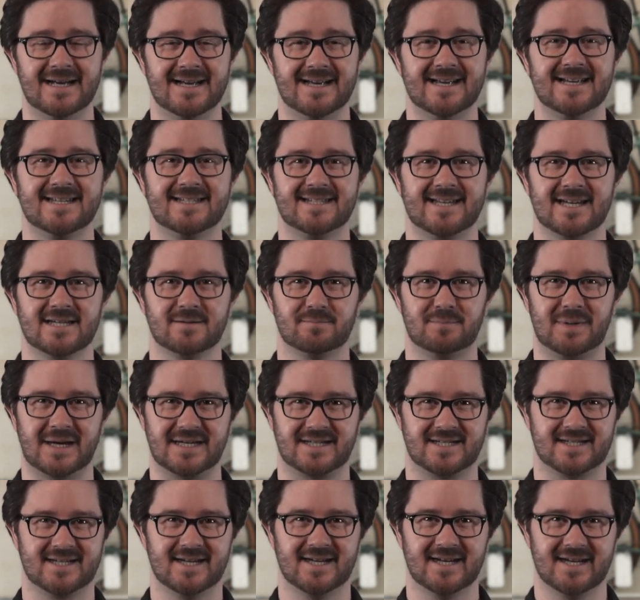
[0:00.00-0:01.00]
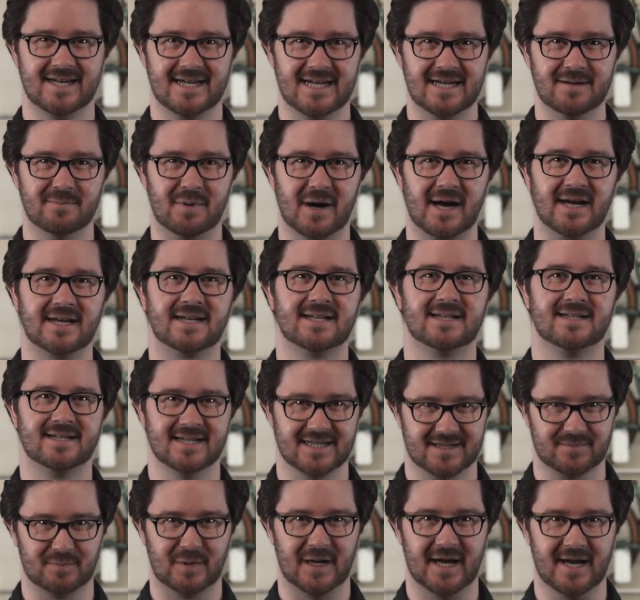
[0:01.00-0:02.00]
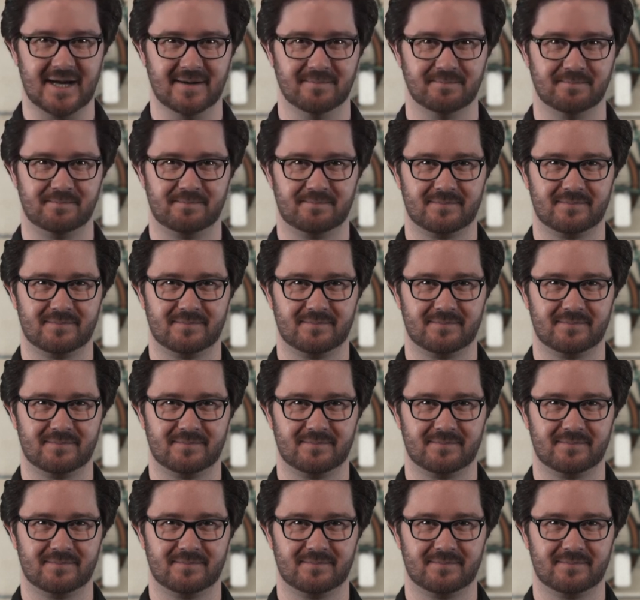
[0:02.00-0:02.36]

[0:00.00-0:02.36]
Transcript: ist das beste E-Bike-Display.